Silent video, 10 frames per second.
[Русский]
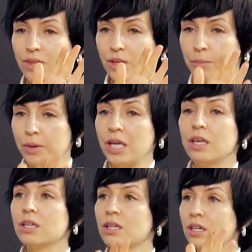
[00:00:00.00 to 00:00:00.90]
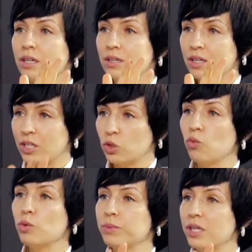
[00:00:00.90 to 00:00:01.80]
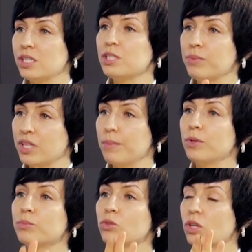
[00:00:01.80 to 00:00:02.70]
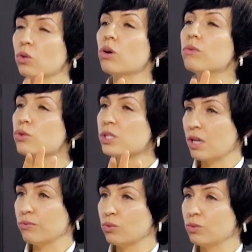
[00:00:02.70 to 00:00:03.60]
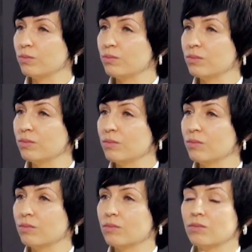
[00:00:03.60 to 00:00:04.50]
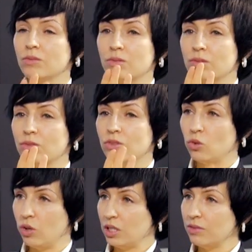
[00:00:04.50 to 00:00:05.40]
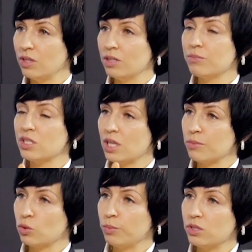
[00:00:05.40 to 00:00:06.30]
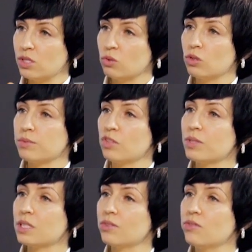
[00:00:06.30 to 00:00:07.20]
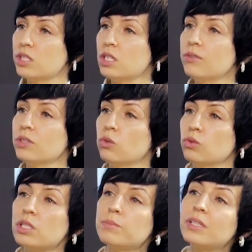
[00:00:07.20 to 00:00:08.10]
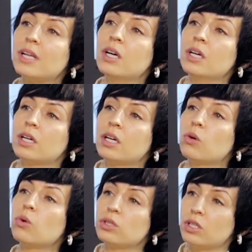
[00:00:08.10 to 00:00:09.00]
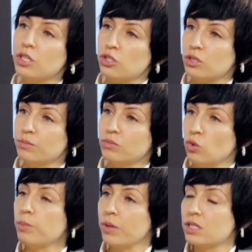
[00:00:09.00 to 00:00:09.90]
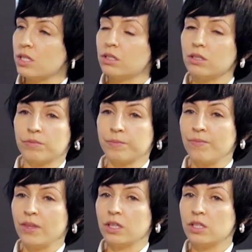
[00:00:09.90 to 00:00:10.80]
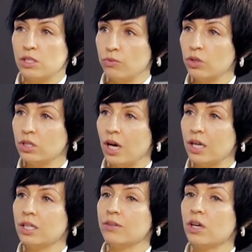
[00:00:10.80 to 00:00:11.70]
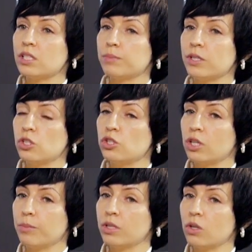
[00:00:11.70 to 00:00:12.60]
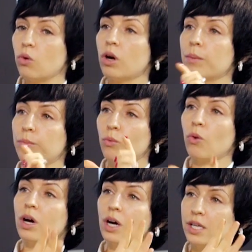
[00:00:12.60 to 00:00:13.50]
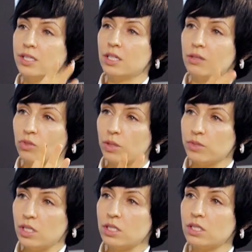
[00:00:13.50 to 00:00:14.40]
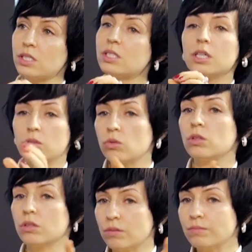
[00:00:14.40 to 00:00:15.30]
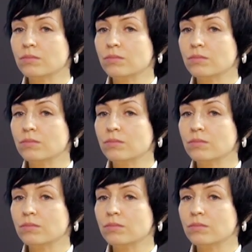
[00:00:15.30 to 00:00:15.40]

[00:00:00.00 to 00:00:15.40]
мы готовы платить приемлемую налоговую ставку. До этого мы знаем, что по институтам совместного инвестирования у нас был льготный режим 0%. На сегодня они являются плательщиками налога по отдельным видам деятельности, которые